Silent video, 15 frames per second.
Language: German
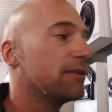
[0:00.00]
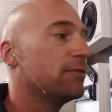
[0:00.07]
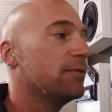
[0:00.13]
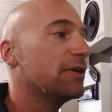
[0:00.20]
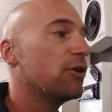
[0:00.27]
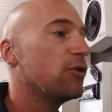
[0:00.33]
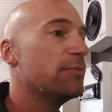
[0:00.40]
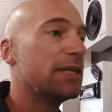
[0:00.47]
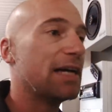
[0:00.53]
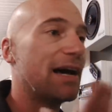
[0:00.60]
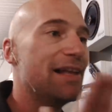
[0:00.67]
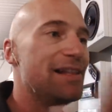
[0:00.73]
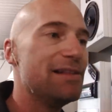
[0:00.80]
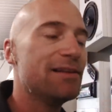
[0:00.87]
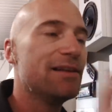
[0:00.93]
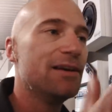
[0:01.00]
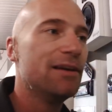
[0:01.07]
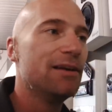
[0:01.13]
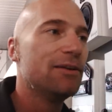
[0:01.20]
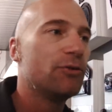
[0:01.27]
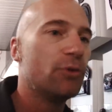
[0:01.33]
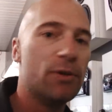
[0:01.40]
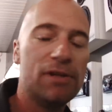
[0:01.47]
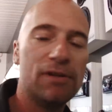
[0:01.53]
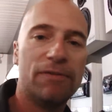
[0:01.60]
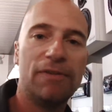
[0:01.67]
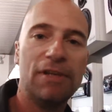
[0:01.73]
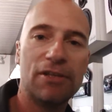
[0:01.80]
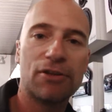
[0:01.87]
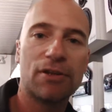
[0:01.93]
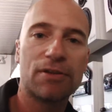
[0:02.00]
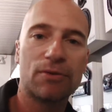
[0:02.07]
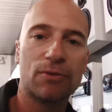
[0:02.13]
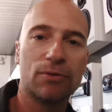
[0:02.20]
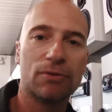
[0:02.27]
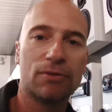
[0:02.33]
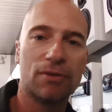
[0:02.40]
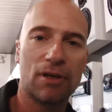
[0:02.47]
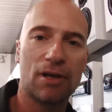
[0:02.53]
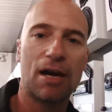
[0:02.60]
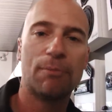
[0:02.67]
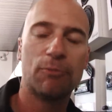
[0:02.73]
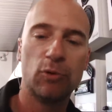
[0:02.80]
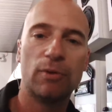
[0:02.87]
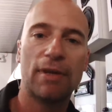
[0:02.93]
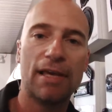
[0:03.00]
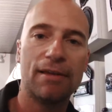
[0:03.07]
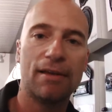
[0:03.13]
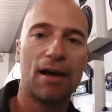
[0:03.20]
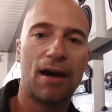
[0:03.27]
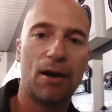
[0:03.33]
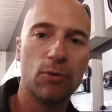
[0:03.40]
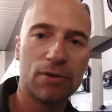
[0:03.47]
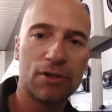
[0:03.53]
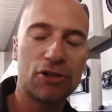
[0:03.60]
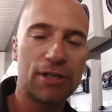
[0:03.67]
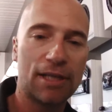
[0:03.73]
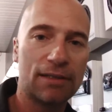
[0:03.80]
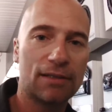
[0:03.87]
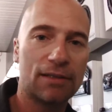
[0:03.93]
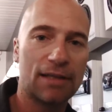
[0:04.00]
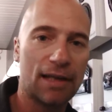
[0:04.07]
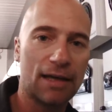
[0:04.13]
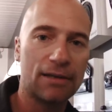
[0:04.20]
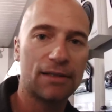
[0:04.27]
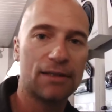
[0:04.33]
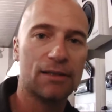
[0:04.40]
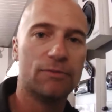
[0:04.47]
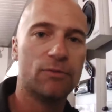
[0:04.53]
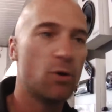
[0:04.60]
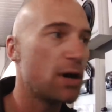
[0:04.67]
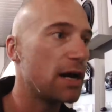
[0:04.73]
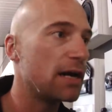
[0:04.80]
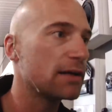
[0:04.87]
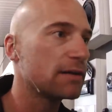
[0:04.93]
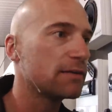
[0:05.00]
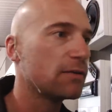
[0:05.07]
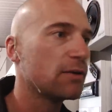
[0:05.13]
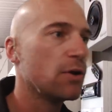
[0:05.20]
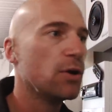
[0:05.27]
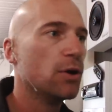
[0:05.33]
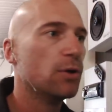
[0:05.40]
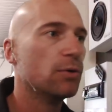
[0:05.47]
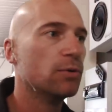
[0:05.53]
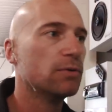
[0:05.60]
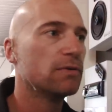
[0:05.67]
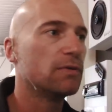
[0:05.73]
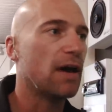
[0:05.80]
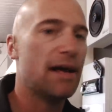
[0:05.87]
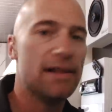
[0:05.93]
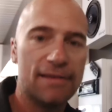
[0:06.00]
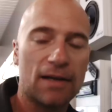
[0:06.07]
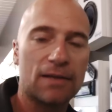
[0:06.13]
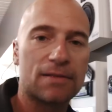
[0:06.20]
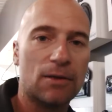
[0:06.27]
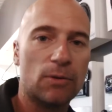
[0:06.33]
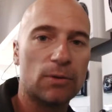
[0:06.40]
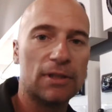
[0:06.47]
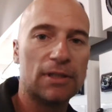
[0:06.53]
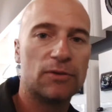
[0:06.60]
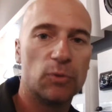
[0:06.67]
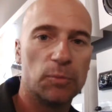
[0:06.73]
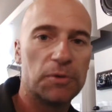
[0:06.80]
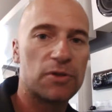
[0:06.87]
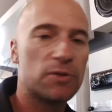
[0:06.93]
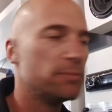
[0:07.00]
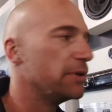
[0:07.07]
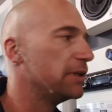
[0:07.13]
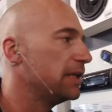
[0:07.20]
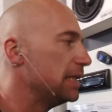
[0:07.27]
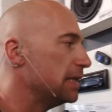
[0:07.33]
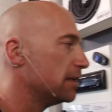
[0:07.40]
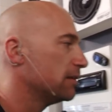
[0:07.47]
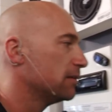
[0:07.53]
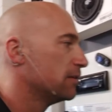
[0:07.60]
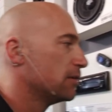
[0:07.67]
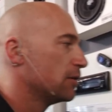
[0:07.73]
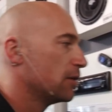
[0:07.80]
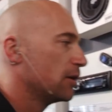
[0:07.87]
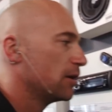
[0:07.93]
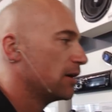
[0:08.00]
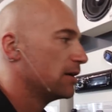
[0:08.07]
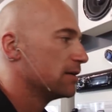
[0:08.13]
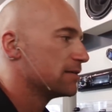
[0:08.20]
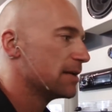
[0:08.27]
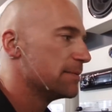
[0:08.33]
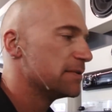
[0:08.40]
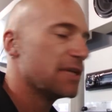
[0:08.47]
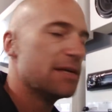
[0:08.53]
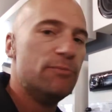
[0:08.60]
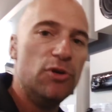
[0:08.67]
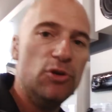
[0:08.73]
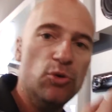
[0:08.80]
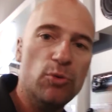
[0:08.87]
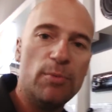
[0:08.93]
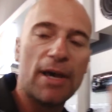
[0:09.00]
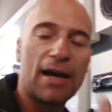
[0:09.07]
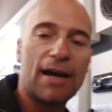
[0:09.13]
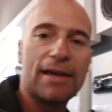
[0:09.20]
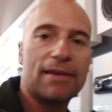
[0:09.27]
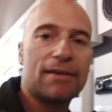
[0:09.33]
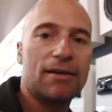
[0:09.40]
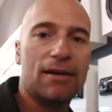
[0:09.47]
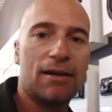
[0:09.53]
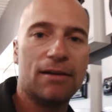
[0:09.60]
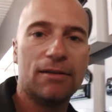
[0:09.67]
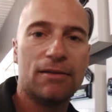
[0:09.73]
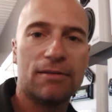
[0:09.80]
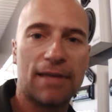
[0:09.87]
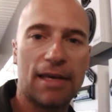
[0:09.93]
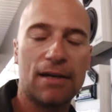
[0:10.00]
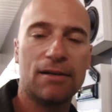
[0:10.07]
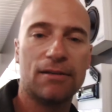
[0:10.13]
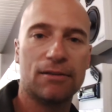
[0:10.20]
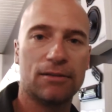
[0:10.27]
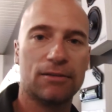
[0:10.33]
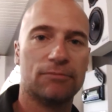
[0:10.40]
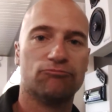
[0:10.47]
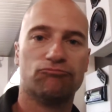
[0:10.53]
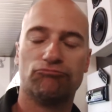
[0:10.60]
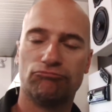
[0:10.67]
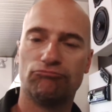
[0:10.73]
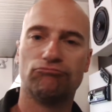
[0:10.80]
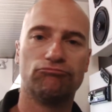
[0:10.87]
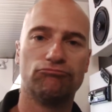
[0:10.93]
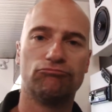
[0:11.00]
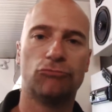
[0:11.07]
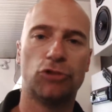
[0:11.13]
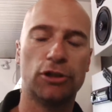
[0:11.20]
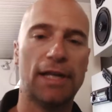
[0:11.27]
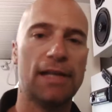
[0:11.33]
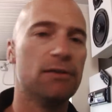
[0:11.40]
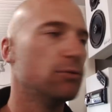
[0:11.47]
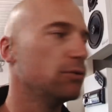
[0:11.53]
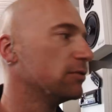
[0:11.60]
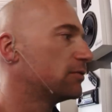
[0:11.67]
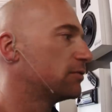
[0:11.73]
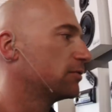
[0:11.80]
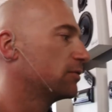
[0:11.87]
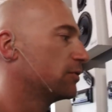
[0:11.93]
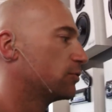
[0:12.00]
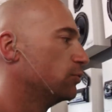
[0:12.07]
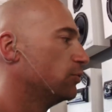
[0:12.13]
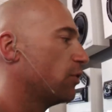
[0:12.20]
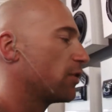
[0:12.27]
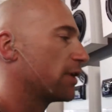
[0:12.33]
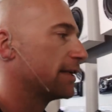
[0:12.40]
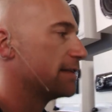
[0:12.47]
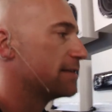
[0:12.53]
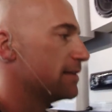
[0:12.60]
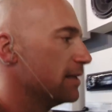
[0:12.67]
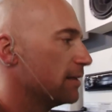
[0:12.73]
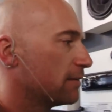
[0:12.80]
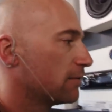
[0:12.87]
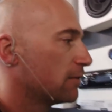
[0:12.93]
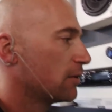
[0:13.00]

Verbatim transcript: natürlich auch mit allen tollen Features und äh, up-to-date ausgestattet, klanglich hervorragend und alltagstauglich. Super zum Bedienen, selbst im Menübereich sehr ähm, schnell und gut organisiert.